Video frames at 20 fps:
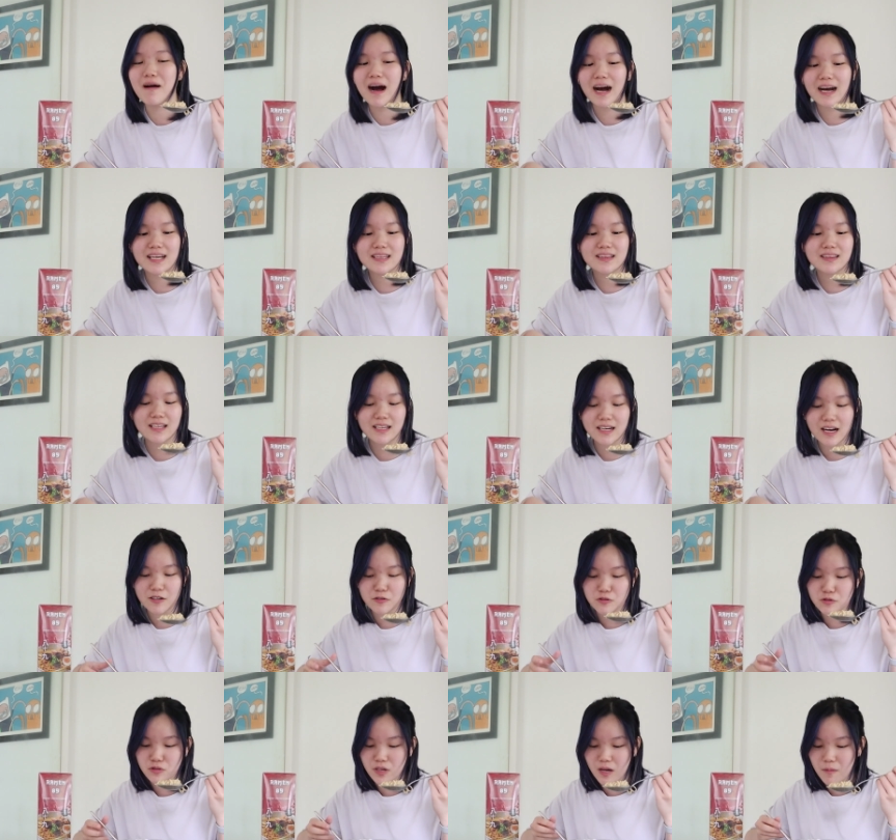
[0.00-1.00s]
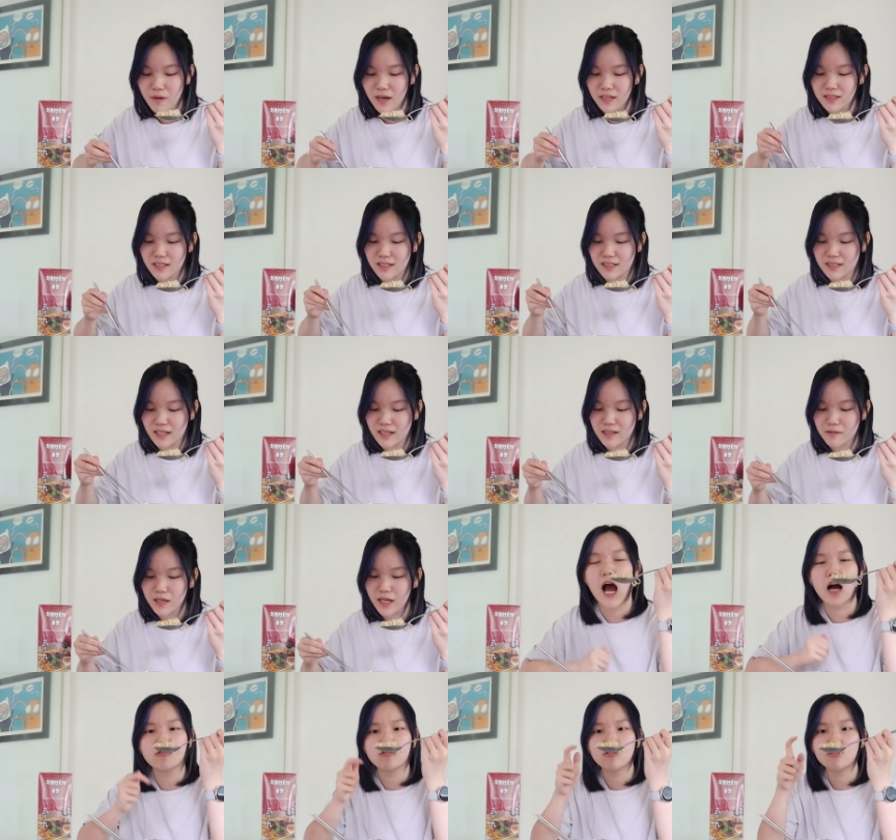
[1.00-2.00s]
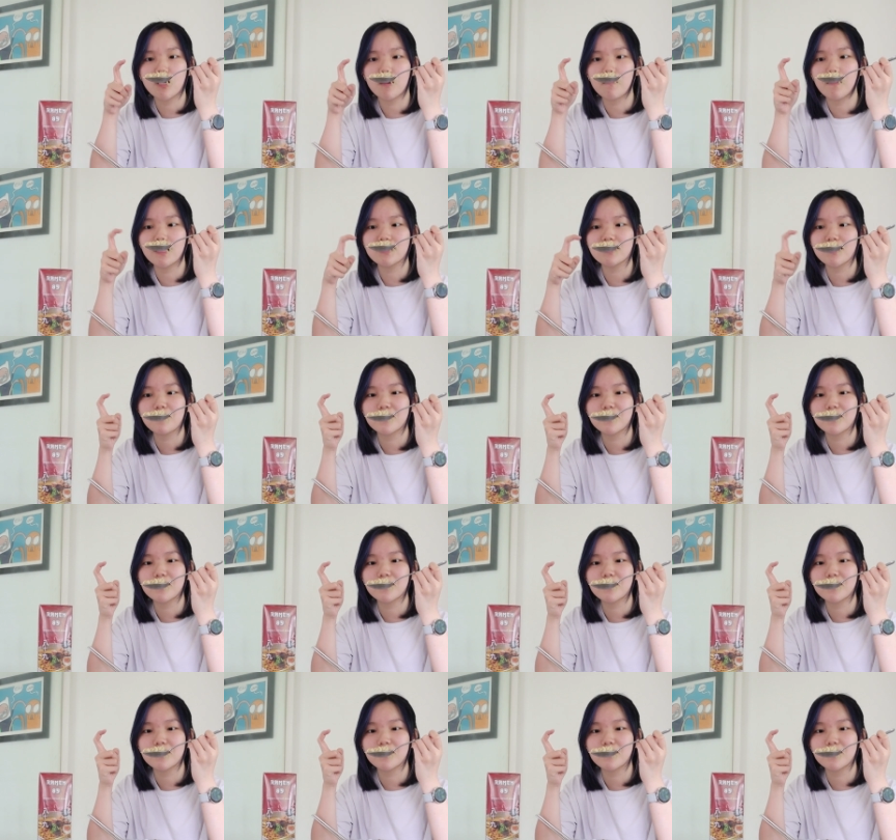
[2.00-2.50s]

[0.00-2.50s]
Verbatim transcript: banget dan aku suka banget rasanya aku suka banget